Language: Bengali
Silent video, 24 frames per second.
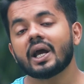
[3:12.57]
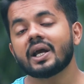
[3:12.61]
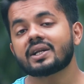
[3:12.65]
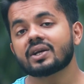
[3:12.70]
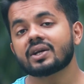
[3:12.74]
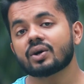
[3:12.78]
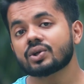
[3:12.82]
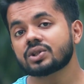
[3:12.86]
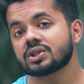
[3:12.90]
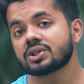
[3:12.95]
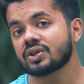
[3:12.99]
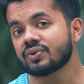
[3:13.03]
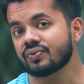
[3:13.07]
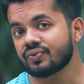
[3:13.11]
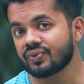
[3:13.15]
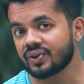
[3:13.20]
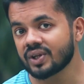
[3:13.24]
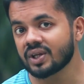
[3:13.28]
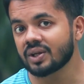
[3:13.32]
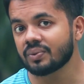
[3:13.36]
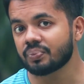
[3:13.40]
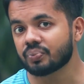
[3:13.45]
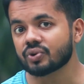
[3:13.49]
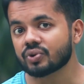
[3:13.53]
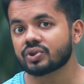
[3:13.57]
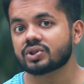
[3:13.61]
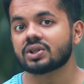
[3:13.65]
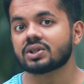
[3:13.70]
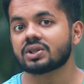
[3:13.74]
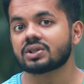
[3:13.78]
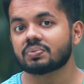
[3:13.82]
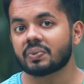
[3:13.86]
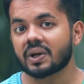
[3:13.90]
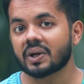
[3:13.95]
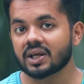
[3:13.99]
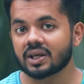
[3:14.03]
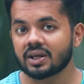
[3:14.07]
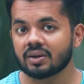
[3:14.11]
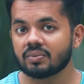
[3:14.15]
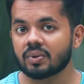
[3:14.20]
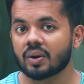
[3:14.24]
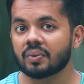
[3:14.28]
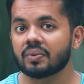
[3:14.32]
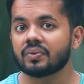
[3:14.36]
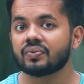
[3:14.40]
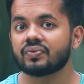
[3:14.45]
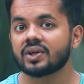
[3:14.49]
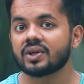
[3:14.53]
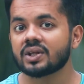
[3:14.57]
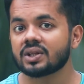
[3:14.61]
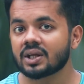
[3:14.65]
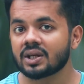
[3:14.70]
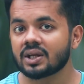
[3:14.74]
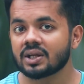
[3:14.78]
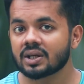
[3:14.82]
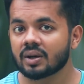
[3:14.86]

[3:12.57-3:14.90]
এটা হচ্ছে ফ্রি প্রসেস মানে কিভাবে ফ্রিতে